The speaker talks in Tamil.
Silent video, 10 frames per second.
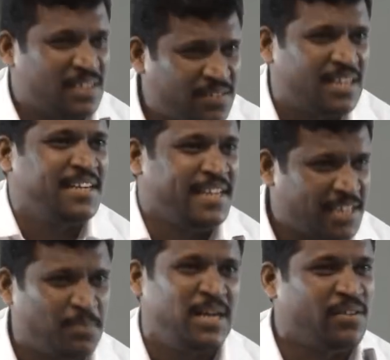வருவார்னு எட்டு
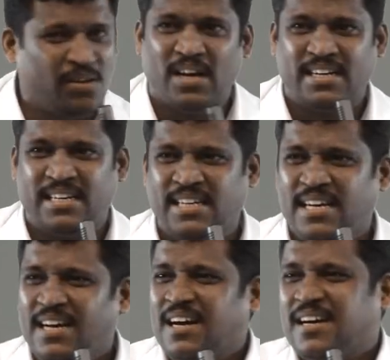மணிக்கு வருவார்னு
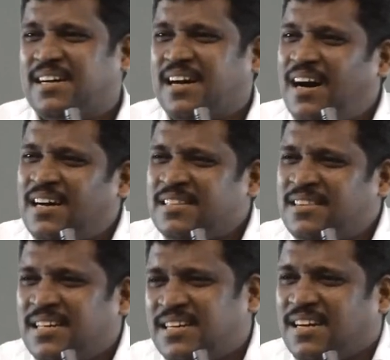
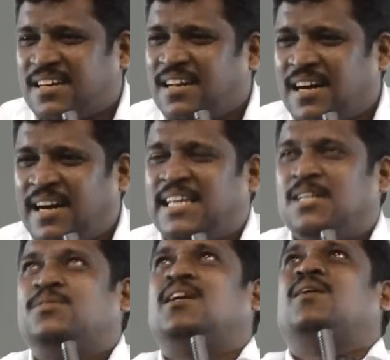காத்துட்ருக்குறாங்களே
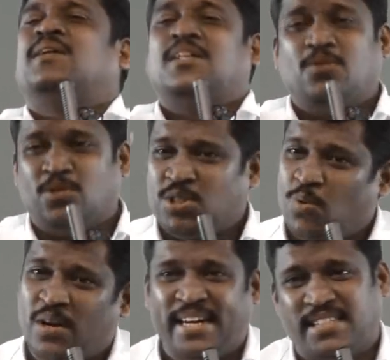இருபத்தி நாலு மணி நேரம் யோசிச்சுட்டு
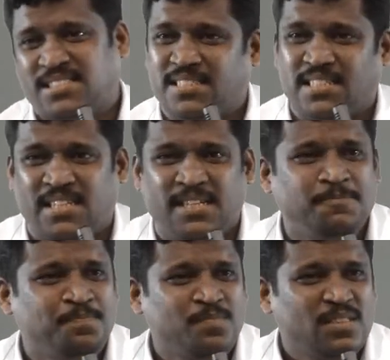உங்களே நினச்சிட்டு
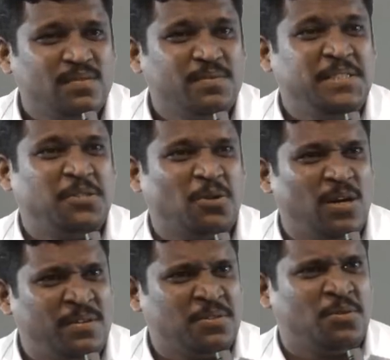வீட்டுக்குள்ளே
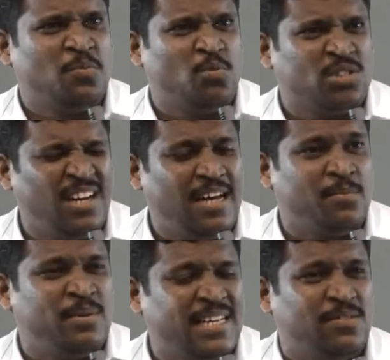வந்தோன்னே முதல்ல அரை
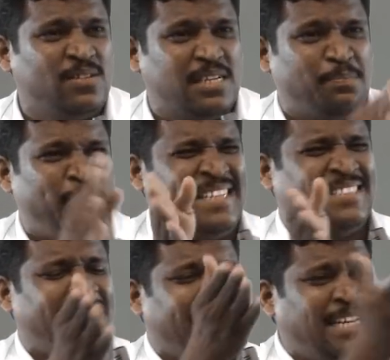மணி நேரம் அவங்ககிட்ட
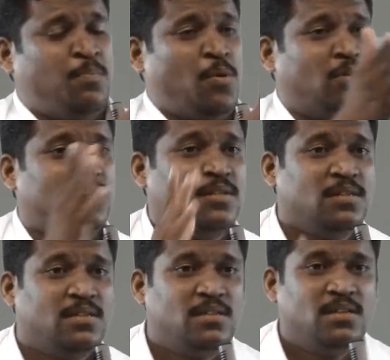பேசினா என்னப்போ
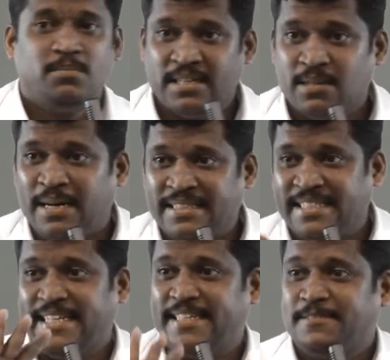பாருங்கள் மாற்றிட்டேன்